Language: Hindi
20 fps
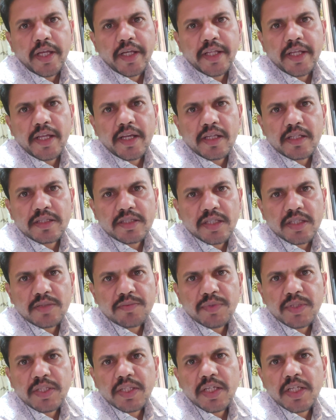ट्रेलर सच
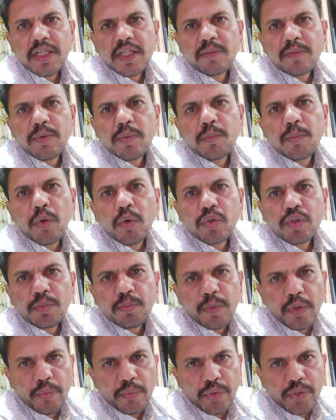में देखने में बहुत ही
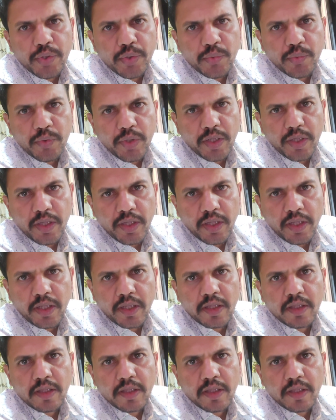भव्य दिव्य है